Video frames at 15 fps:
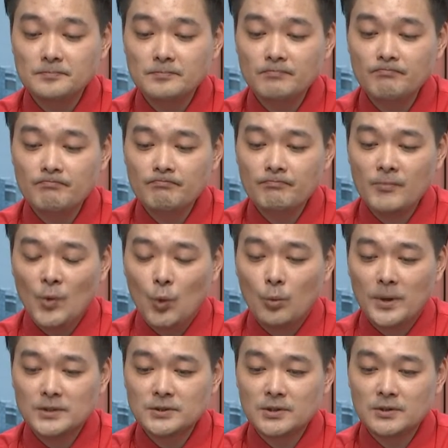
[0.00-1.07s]
음,
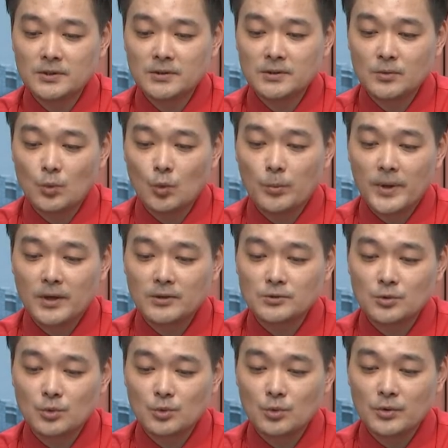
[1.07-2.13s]
51,500원
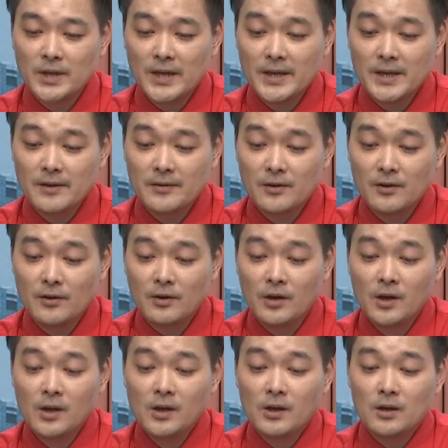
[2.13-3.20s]
정도 사이에서
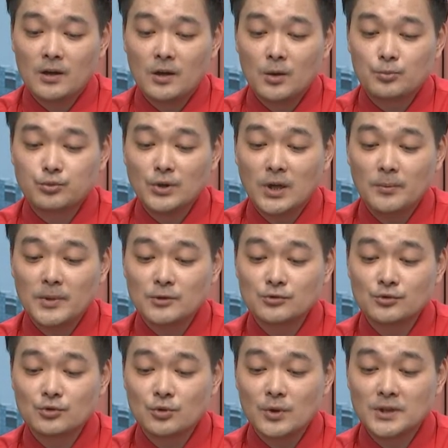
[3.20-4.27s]
어, 분할
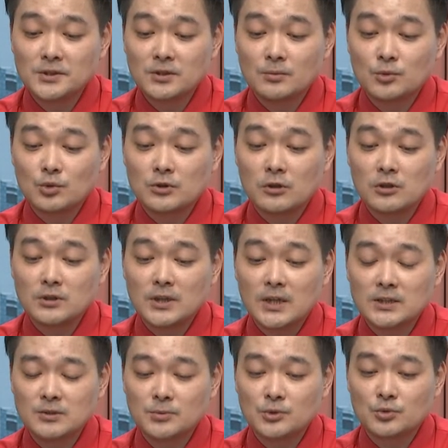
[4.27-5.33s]
매수 관점으로
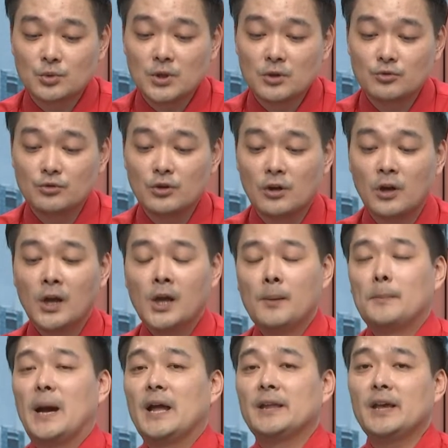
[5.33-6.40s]
접근하시면 좋겠고요.
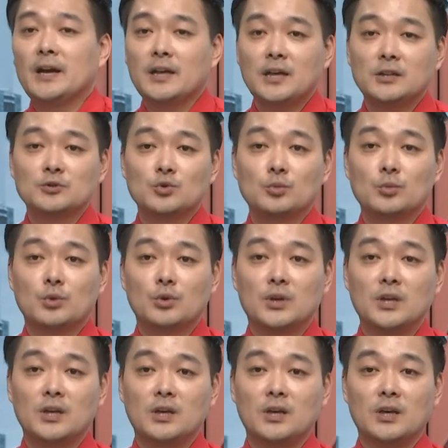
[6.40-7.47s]
만약에 이
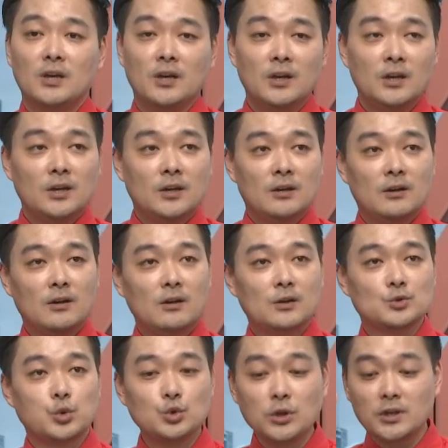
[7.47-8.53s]
종목이 어,
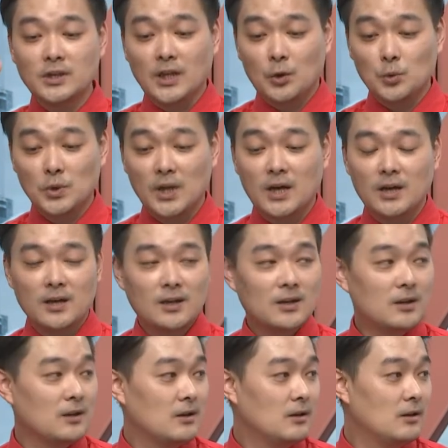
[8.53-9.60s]
조정이 나온다.
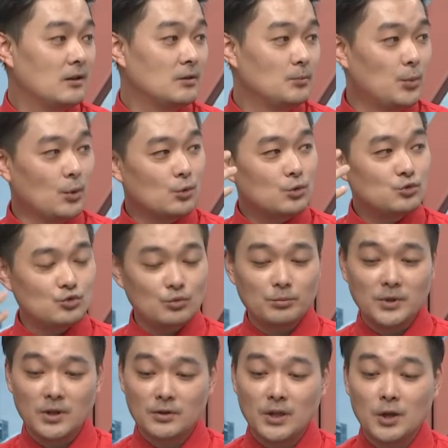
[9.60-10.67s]
네. 어, 음봉으로 쭉
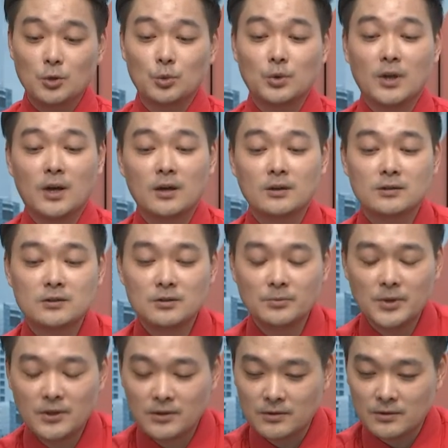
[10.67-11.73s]
밀려 내려온다.
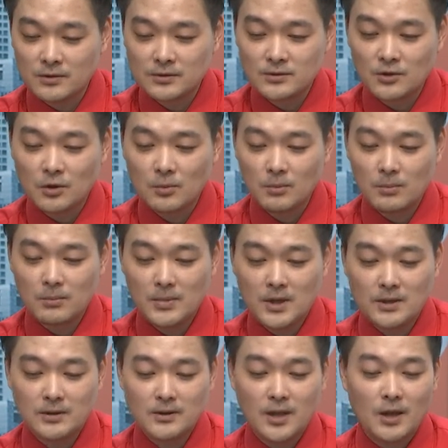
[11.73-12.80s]
그러면
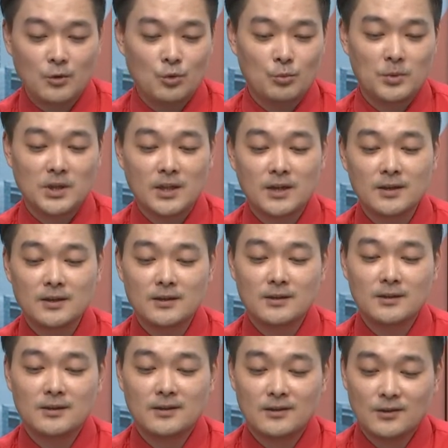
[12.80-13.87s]
정말 땡큐입니다.
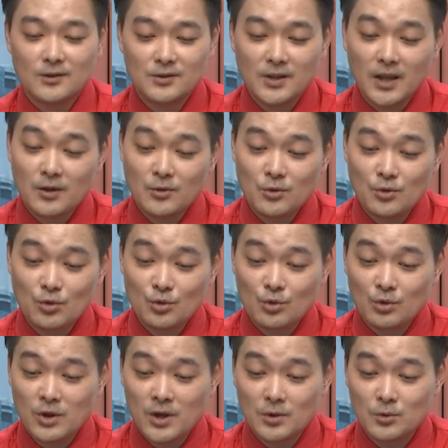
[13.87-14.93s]
어,
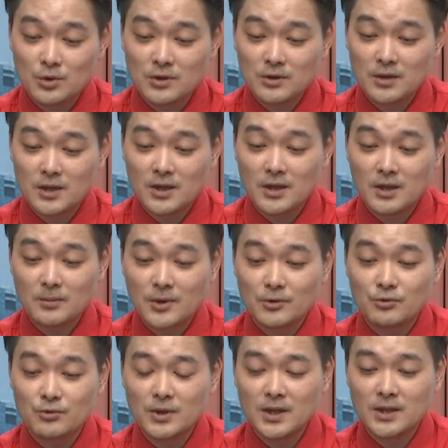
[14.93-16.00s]
땡큐 하고 이렇게
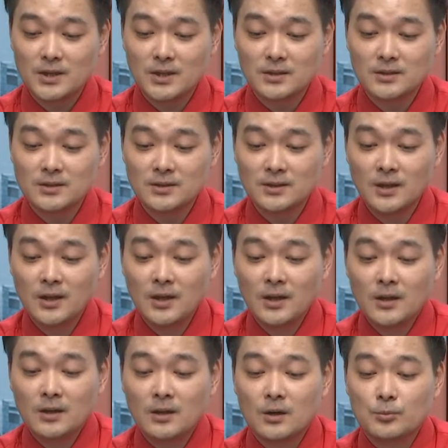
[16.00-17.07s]
매수를 해야 되는
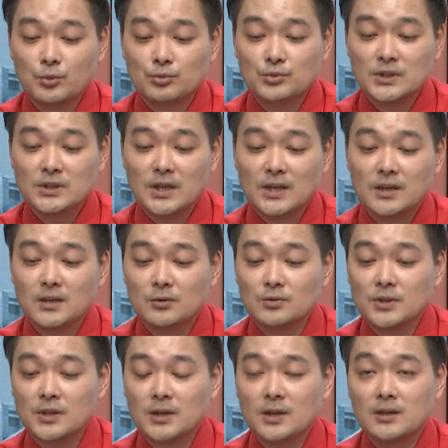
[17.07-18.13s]
어, 부분이다라고
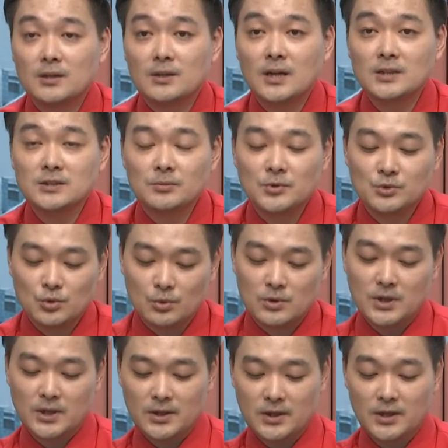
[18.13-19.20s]
생각을 하시면 좋을 것
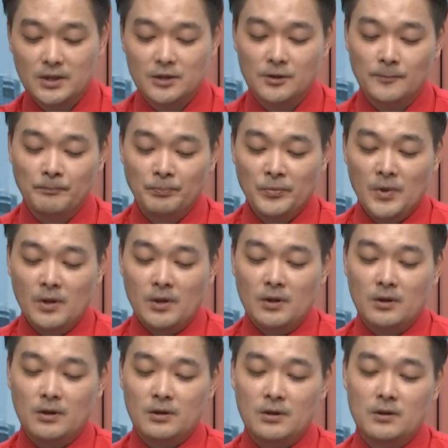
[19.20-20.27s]
같아요.
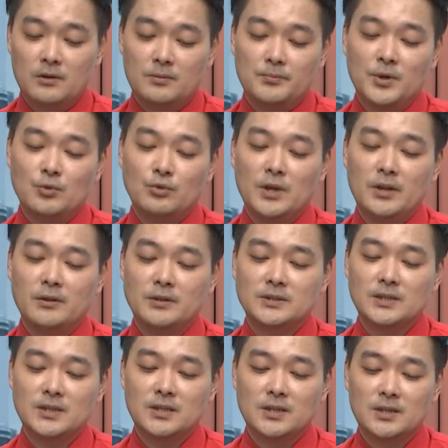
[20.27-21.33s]
어, 미국에서
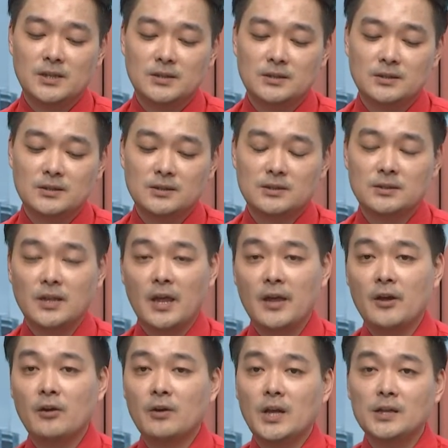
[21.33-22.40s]
이제 그
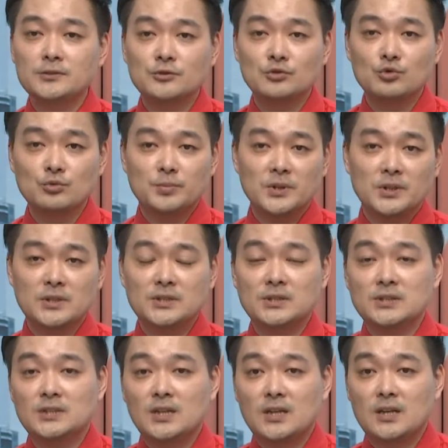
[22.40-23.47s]
대형 SUV
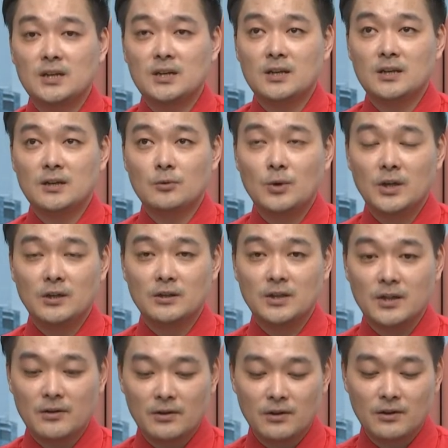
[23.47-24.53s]
시장
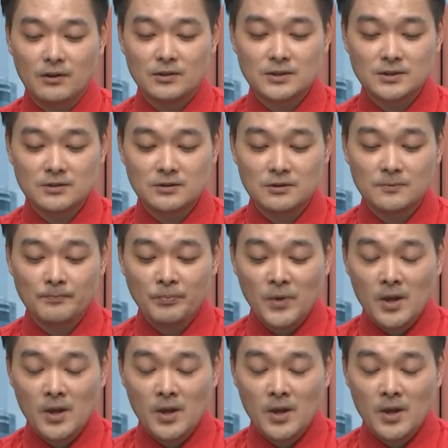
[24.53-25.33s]
관련해서 지금